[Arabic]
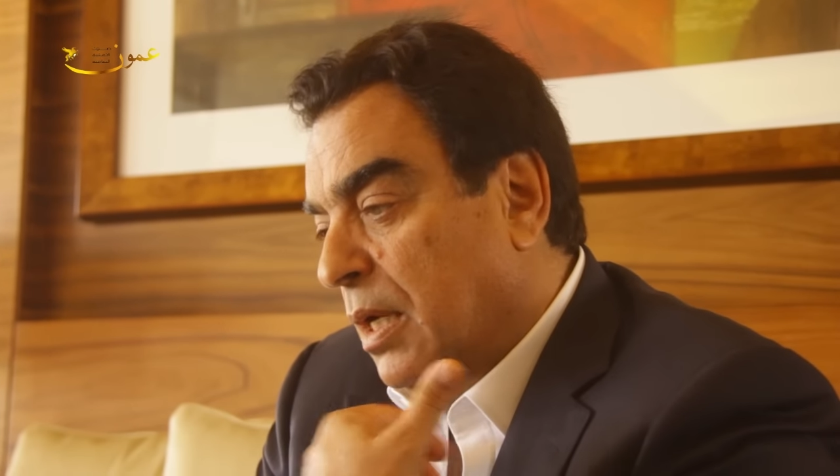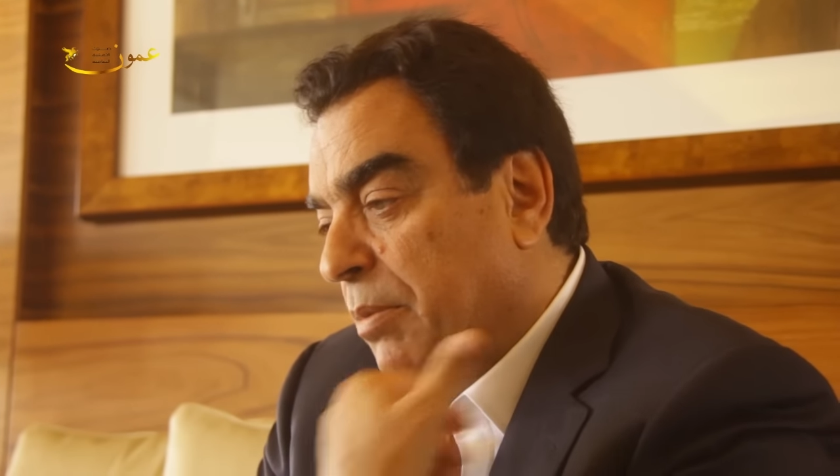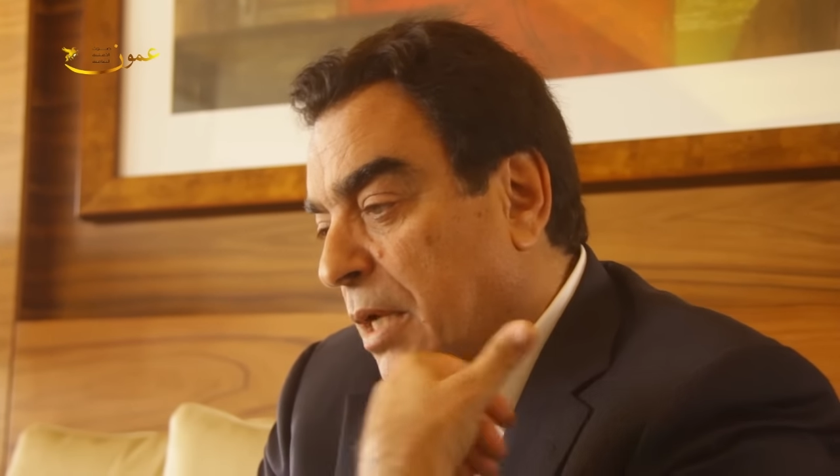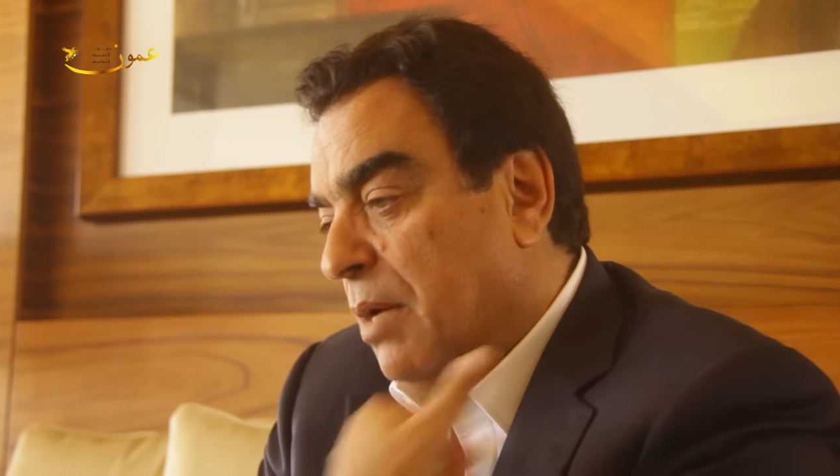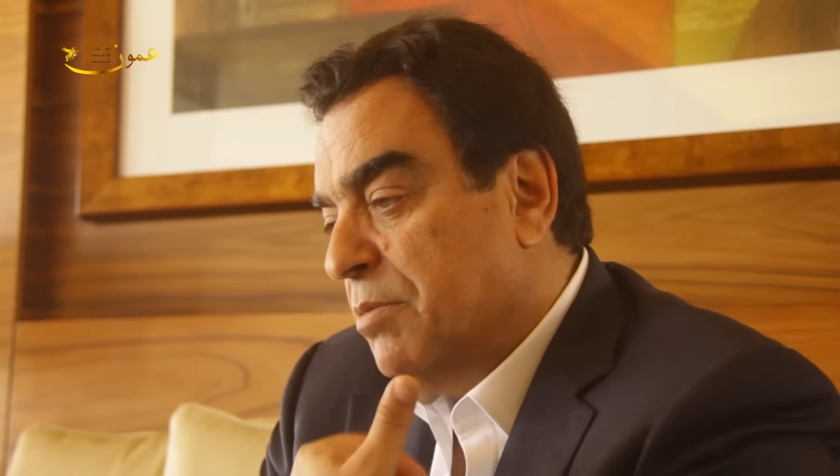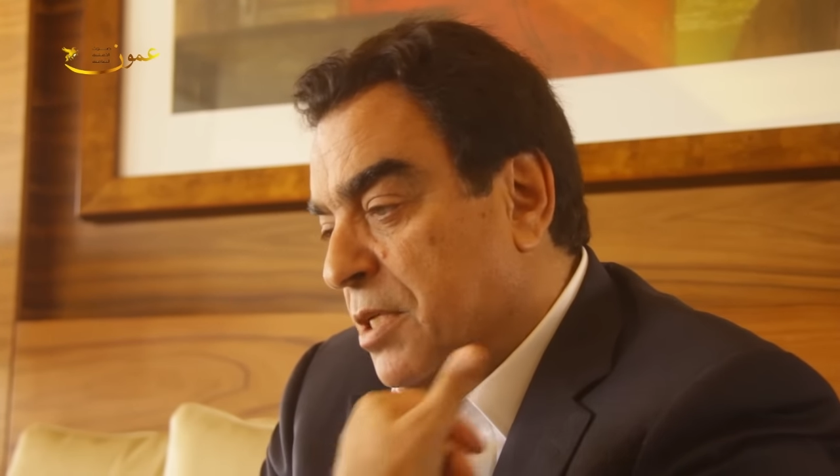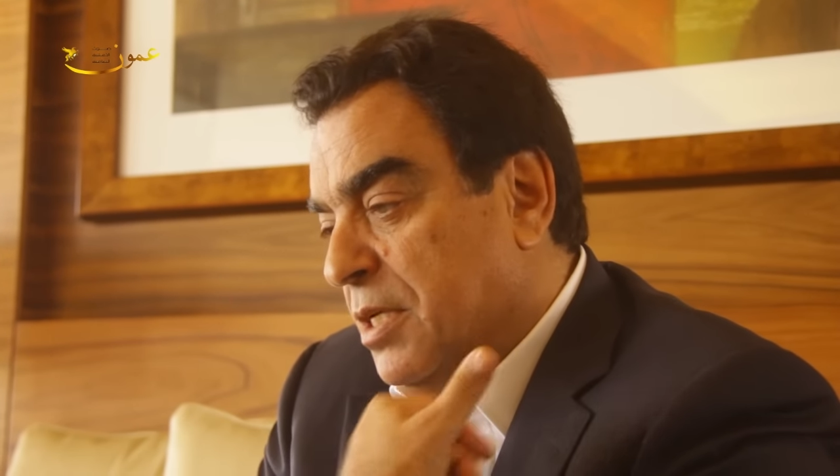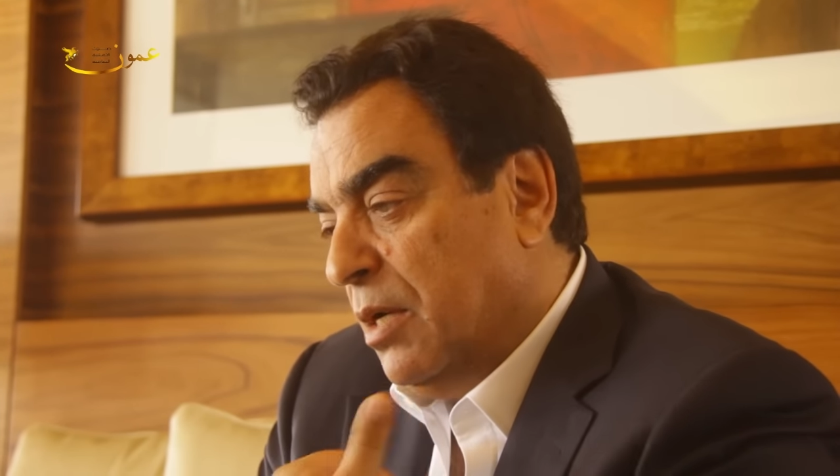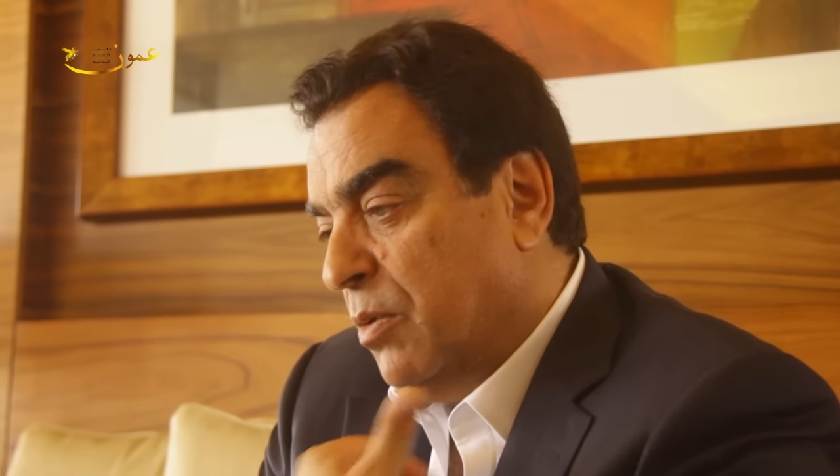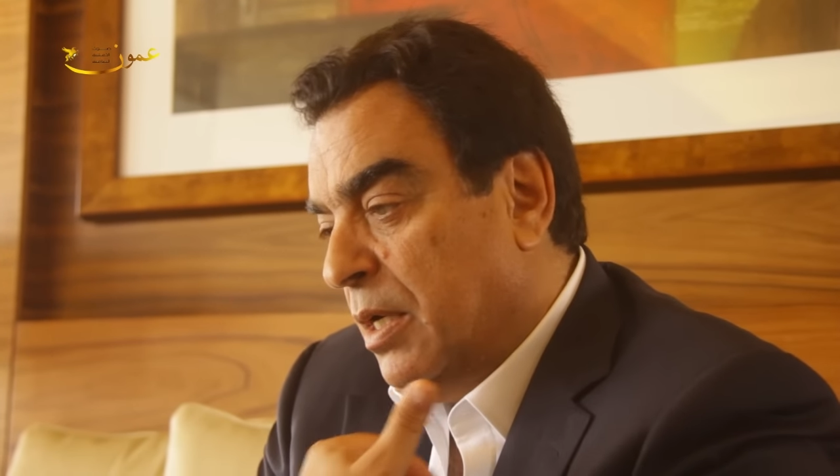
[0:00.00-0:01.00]
قبل خمس
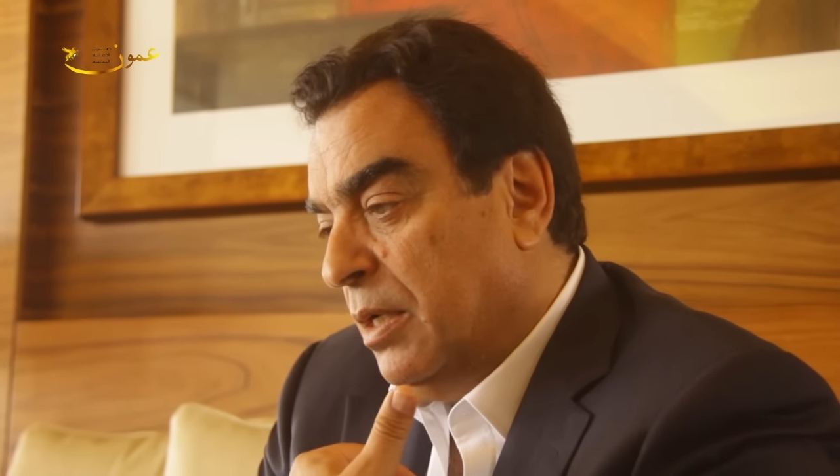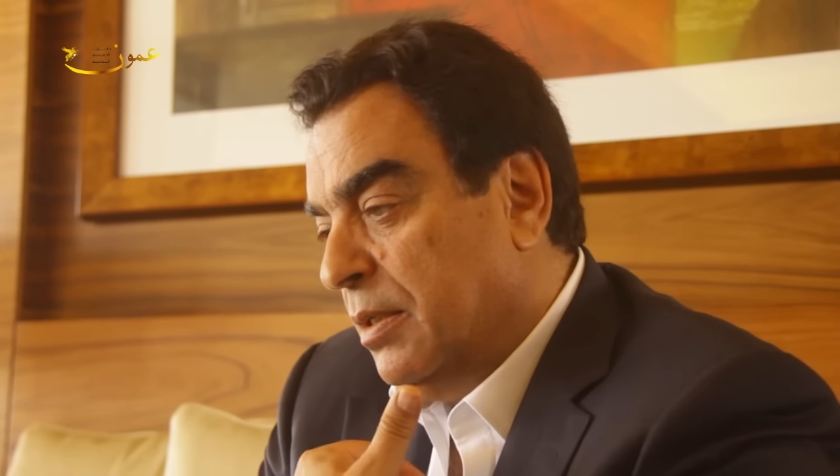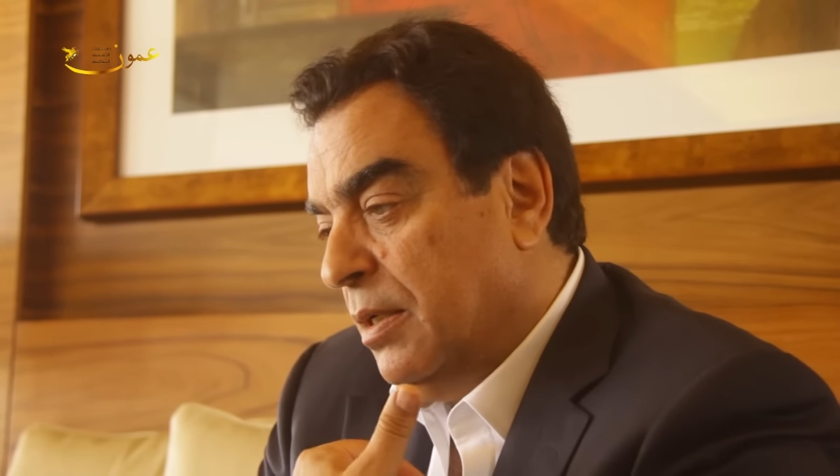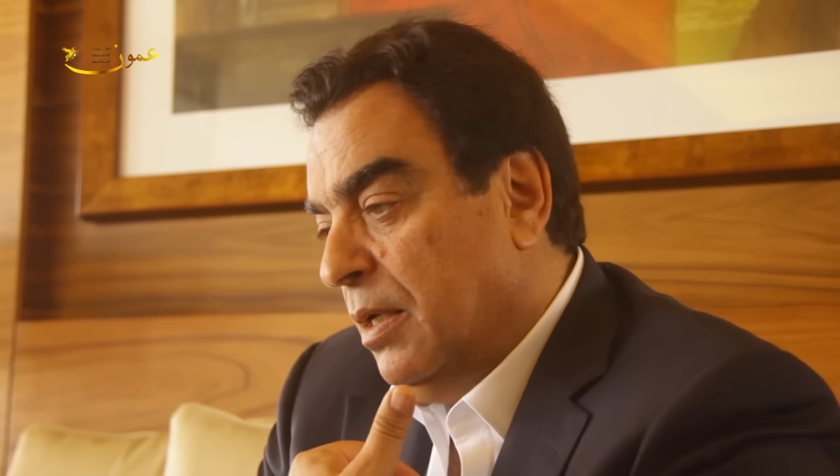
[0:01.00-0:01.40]
سنوات